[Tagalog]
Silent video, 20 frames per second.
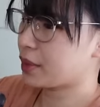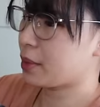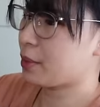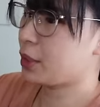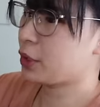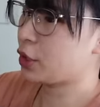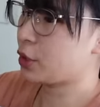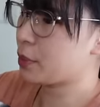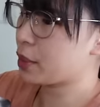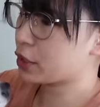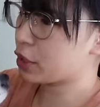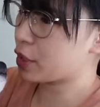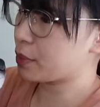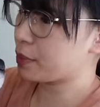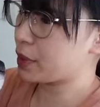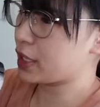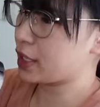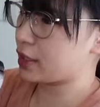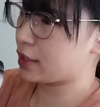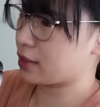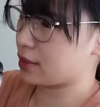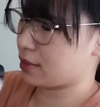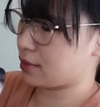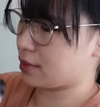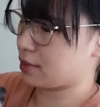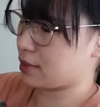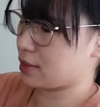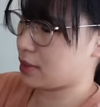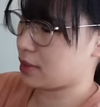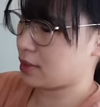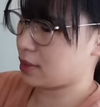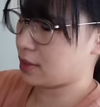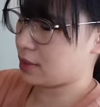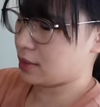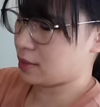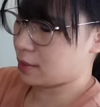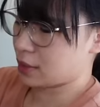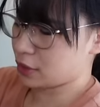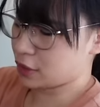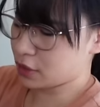Bato ba topic?
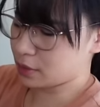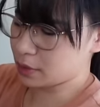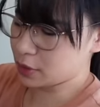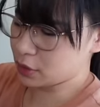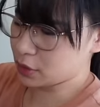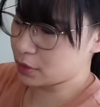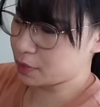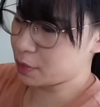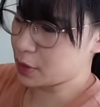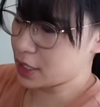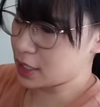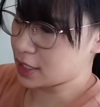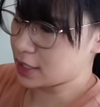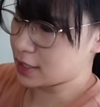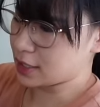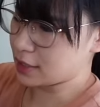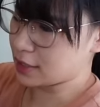Bato ba topic?